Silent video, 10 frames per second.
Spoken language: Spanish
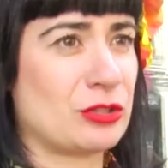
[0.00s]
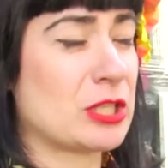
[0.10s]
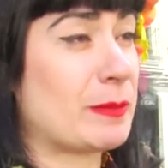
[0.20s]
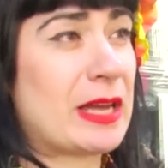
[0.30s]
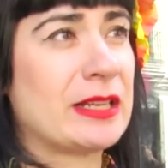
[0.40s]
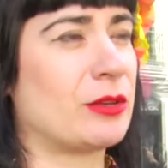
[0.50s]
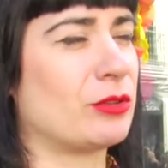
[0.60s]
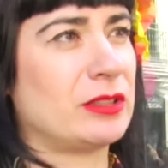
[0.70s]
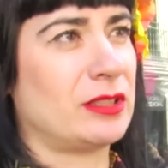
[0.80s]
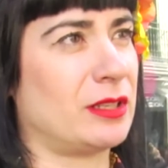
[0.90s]
no se paga ni
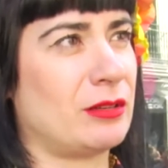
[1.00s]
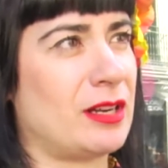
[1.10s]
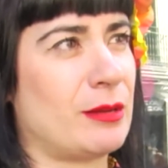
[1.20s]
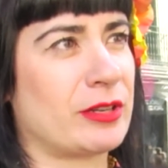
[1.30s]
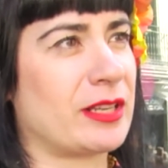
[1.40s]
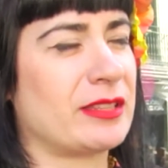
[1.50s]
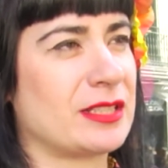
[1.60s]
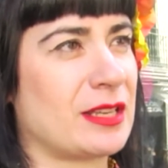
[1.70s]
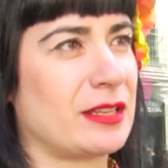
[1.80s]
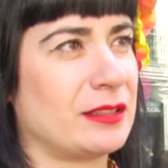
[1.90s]
con dinero, la labor que hace
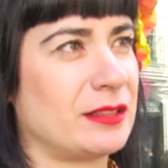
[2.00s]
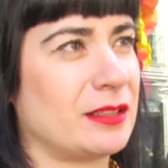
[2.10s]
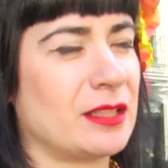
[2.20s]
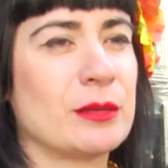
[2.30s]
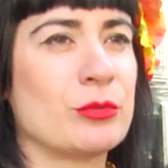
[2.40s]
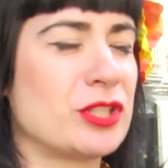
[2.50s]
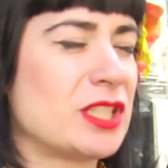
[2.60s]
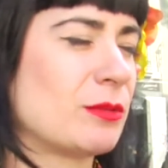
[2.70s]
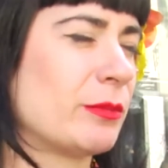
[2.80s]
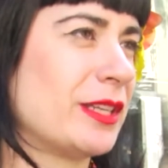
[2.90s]
esta gente. Tiene
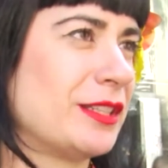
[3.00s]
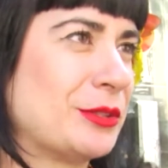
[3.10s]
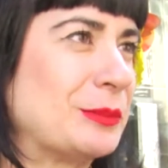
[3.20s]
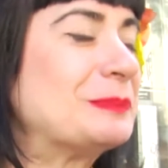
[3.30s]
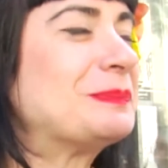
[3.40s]
muchísimo mérito.